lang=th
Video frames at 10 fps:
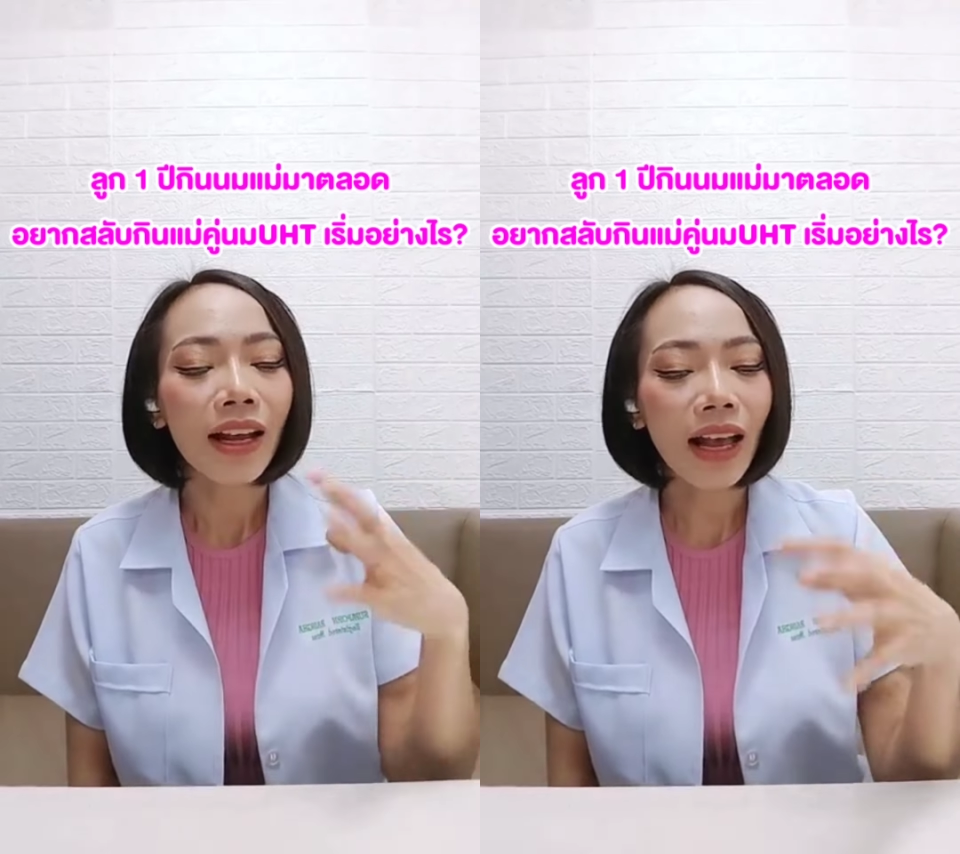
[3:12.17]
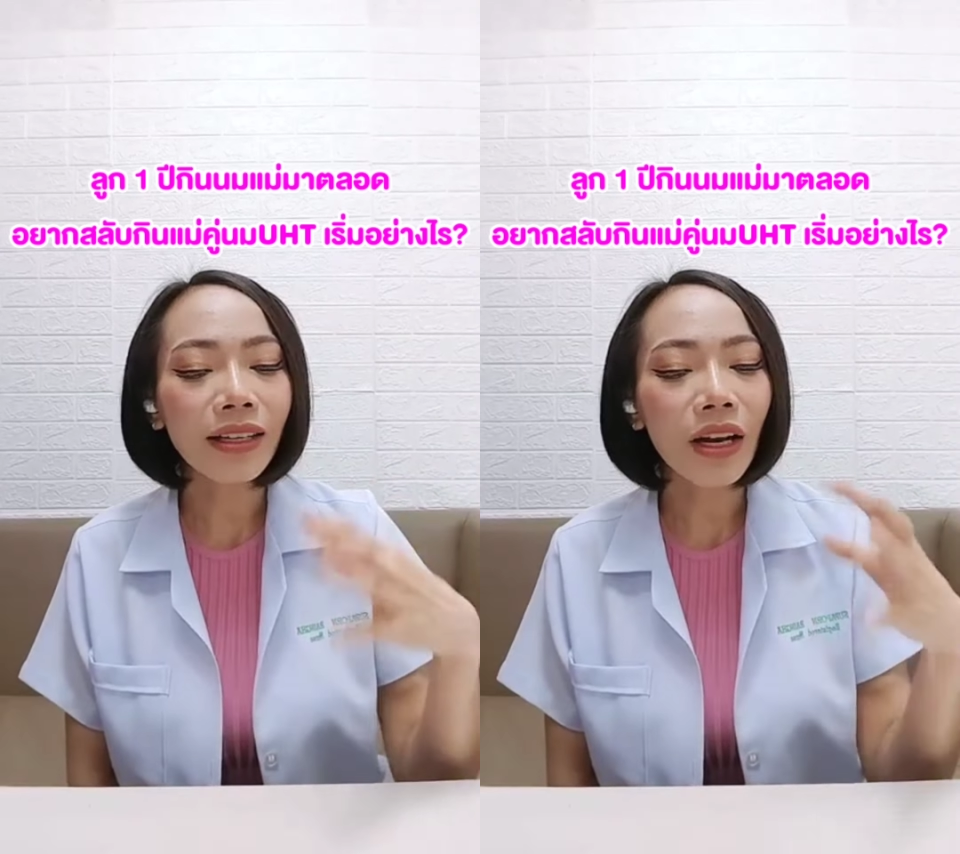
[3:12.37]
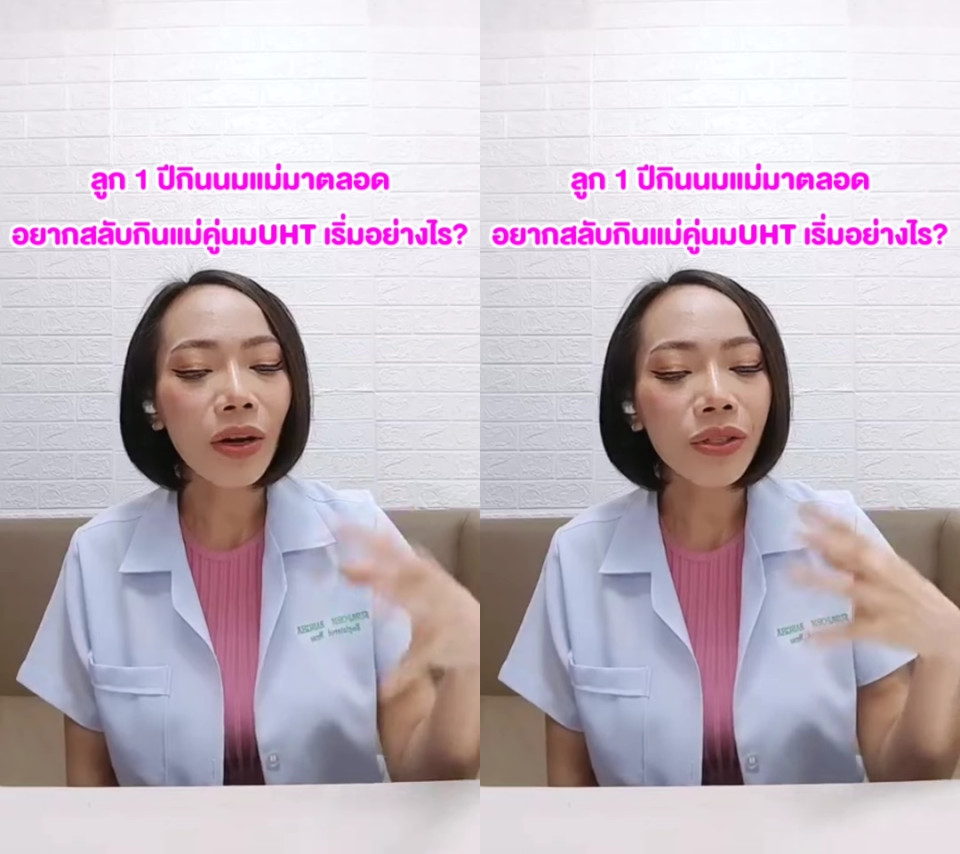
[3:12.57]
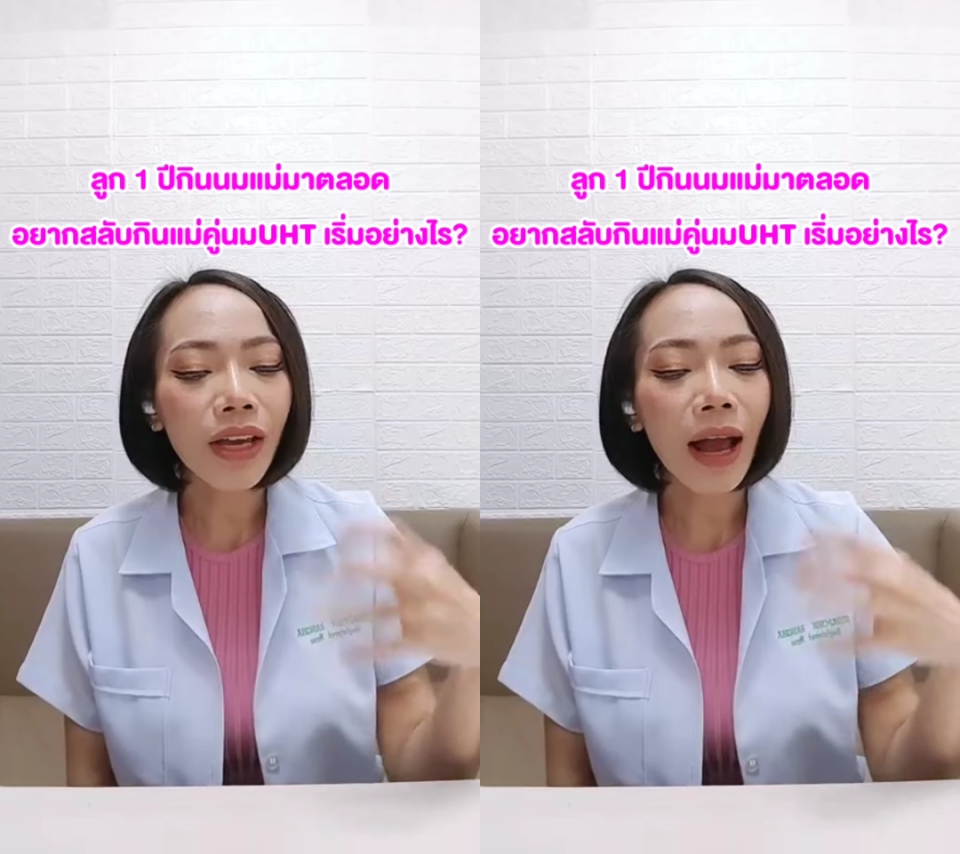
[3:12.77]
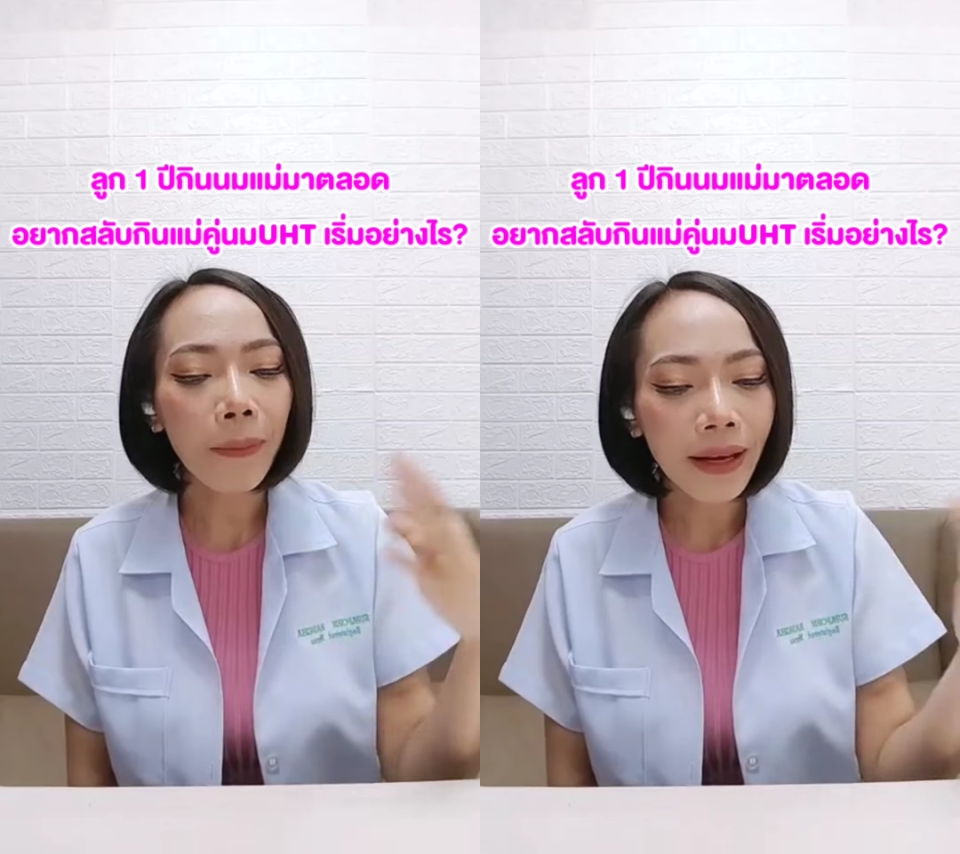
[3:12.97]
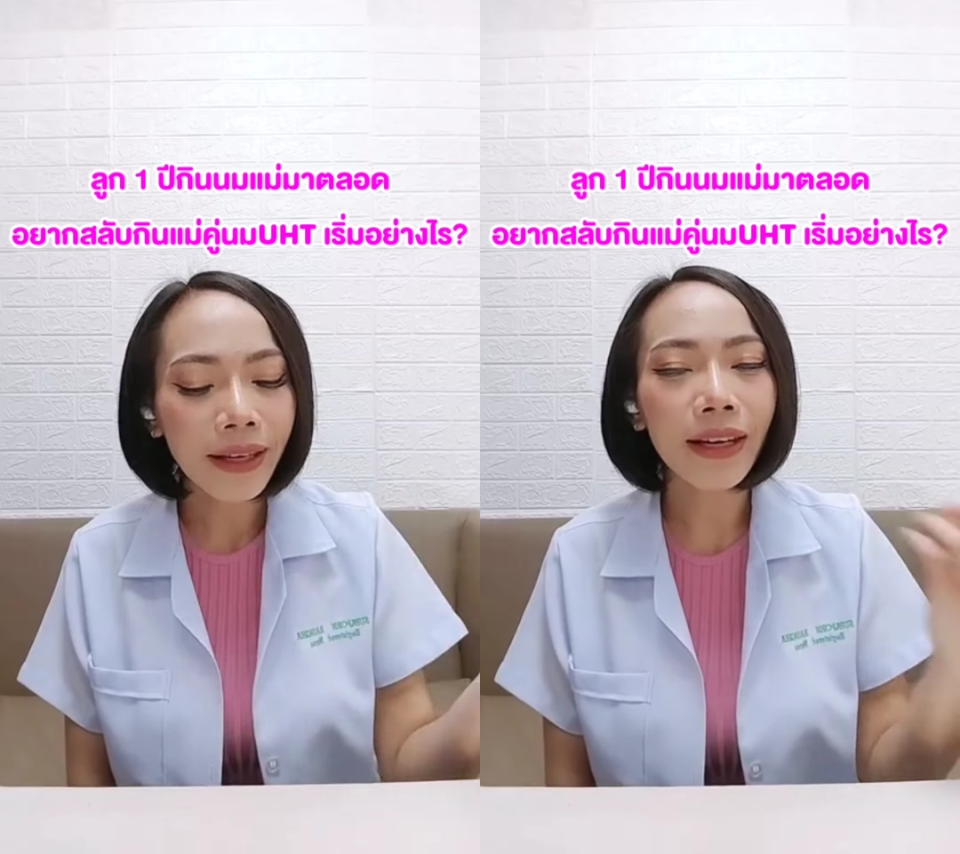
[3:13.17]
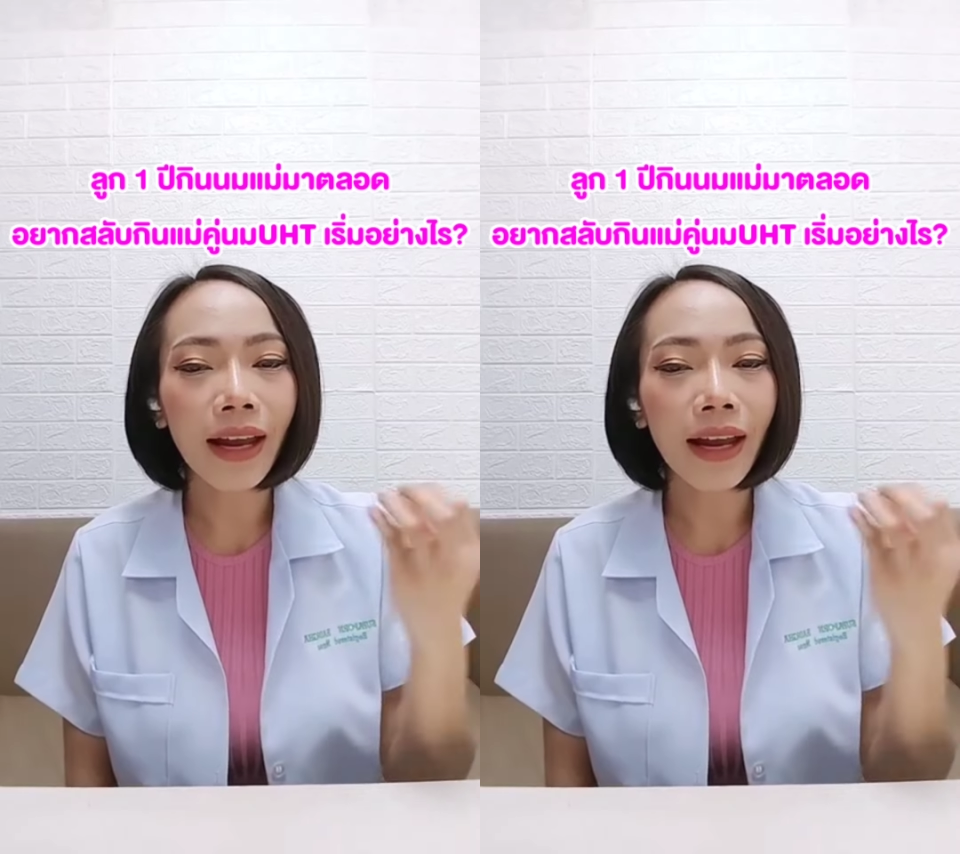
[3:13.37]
การที่เราเชียร์อัพให้กิน